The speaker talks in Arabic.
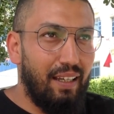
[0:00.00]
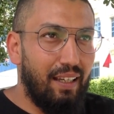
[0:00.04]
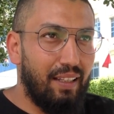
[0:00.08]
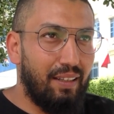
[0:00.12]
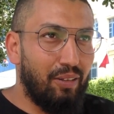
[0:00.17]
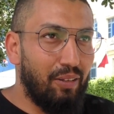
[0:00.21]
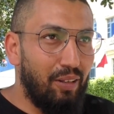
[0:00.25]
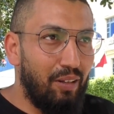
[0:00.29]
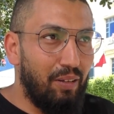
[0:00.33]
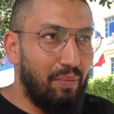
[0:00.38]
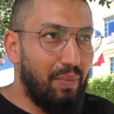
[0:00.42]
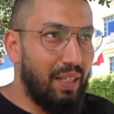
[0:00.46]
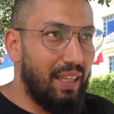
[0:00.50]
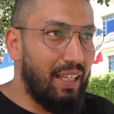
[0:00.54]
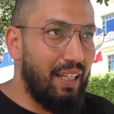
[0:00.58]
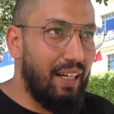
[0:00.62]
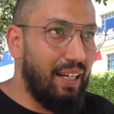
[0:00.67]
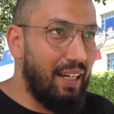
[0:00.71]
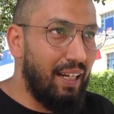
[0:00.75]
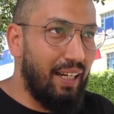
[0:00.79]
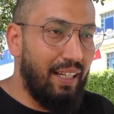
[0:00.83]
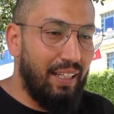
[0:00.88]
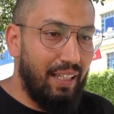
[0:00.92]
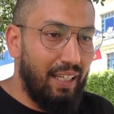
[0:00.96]
تقول له مثلا
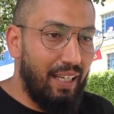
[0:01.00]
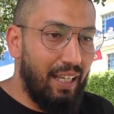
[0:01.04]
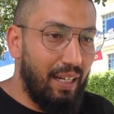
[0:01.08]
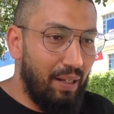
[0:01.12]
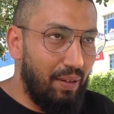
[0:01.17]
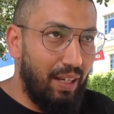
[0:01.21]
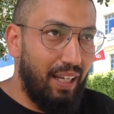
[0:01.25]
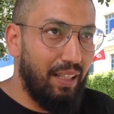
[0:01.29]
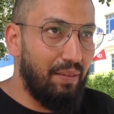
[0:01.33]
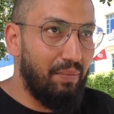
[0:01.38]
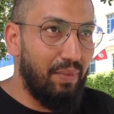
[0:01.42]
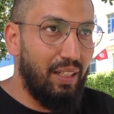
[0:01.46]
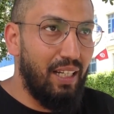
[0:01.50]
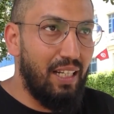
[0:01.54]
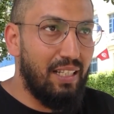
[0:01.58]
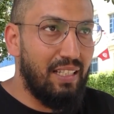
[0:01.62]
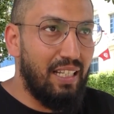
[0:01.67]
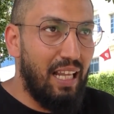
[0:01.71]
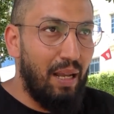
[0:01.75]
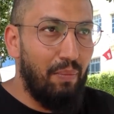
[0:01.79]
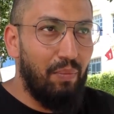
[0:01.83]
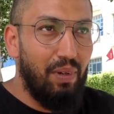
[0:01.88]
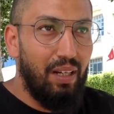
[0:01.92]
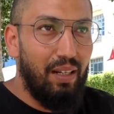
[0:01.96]
راني انا واحد من
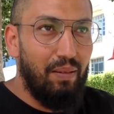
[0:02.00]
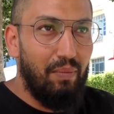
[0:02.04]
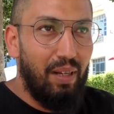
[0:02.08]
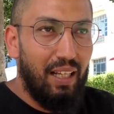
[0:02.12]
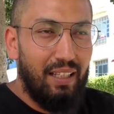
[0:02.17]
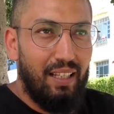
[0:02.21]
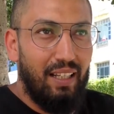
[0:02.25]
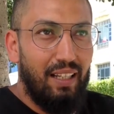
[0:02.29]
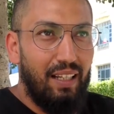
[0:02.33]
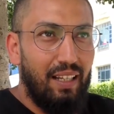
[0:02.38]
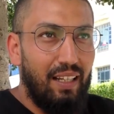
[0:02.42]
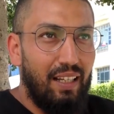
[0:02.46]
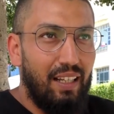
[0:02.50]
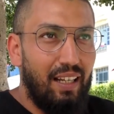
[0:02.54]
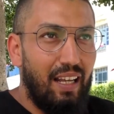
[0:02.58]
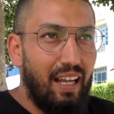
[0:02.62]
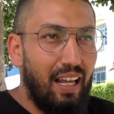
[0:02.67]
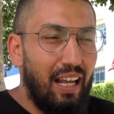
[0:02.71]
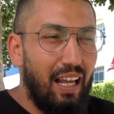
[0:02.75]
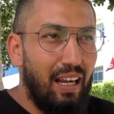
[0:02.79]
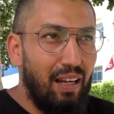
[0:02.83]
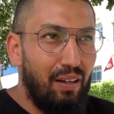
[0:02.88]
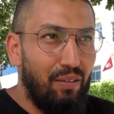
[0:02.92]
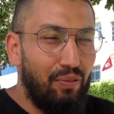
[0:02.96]
الناس نعمل معناتها
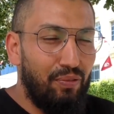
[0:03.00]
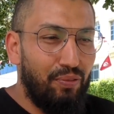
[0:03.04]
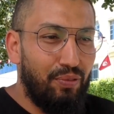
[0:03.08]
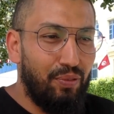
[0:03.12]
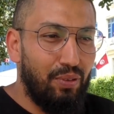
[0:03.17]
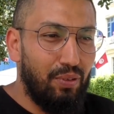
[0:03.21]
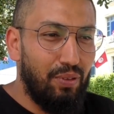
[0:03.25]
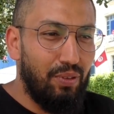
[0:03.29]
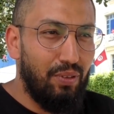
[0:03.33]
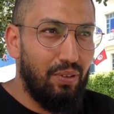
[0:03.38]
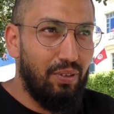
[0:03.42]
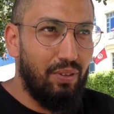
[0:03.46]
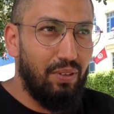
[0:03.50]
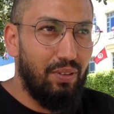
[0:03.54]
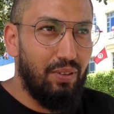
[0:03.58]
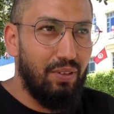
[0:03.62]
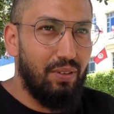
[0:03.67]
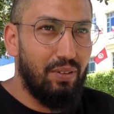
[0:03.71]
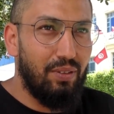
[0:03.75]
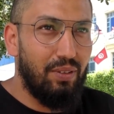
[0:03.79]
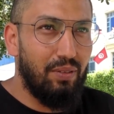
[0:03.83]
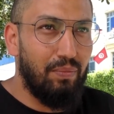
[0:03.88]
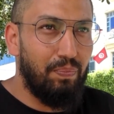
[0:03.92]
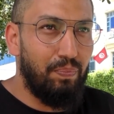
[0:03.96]
1000
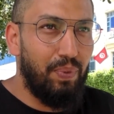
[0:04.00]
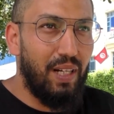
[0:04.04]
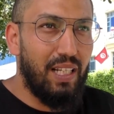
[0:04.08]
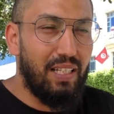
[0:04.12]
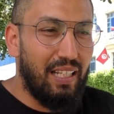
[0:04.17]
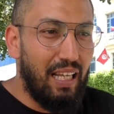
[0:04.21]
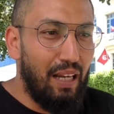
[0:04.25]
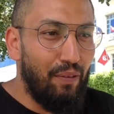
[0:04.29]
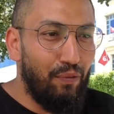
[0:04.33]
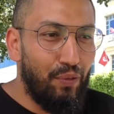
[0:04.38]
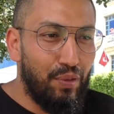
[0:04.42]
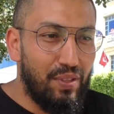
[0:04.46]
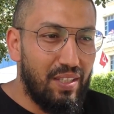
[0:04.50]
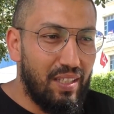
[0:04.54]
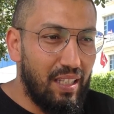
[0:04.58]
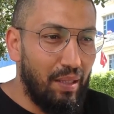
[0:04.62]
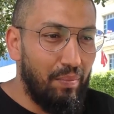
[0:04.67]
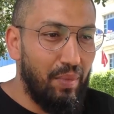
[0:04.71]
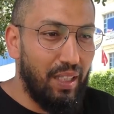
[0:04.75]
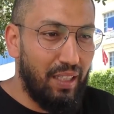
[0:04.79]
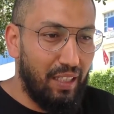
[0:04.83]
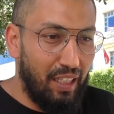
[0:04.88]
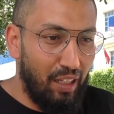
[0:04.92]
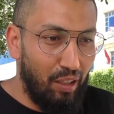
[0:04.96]
و برسك
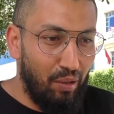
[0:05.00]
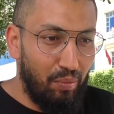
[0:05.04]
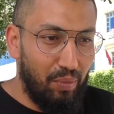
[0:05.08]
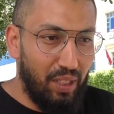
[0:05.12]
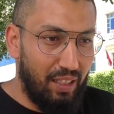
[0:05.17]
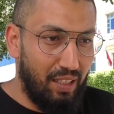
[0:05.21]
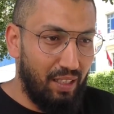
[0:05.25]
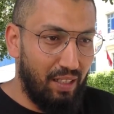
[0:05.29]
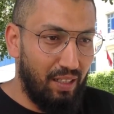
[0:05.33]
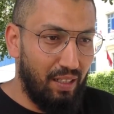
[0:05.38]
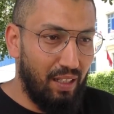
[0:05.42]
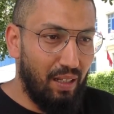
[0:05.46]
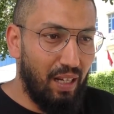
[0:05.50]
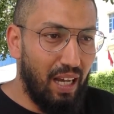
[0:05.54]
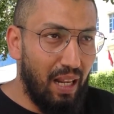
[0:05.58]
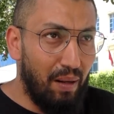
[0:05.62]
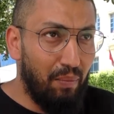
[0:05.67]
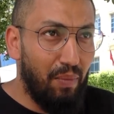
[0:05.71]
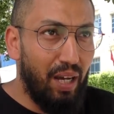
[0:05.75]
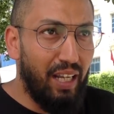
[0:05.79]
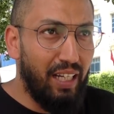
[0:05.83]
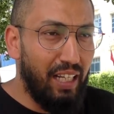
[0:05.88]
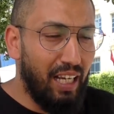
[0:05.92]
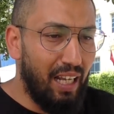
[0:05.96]
1600 كيلومتر
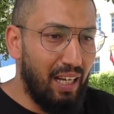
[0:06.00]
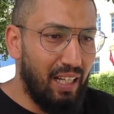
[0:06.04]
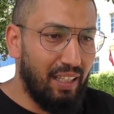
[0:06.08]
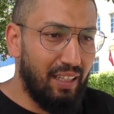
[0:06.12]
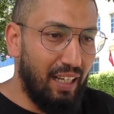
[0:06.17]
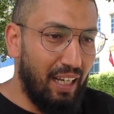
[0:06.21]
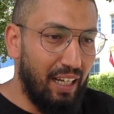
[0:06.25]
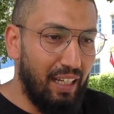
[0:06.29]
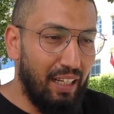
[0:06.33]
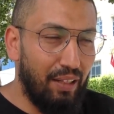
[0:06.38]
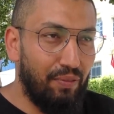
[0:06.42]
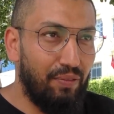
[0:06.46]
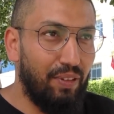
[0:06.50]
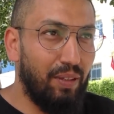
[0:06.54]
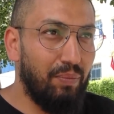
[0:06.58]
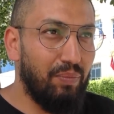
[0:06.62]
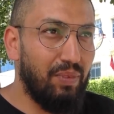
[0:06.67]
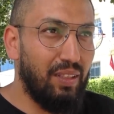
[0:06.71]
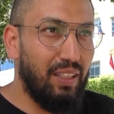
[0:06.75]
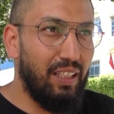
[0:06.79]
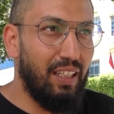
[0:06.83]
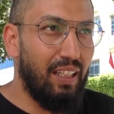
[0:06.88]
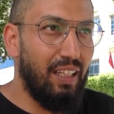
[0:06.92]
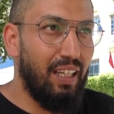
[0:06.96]
المانيا لايطاليا
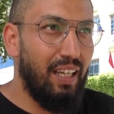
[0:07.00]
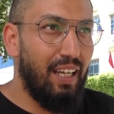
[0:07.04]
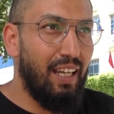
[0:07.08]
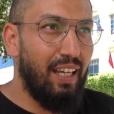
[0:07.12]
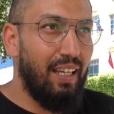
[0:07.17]
فهمتني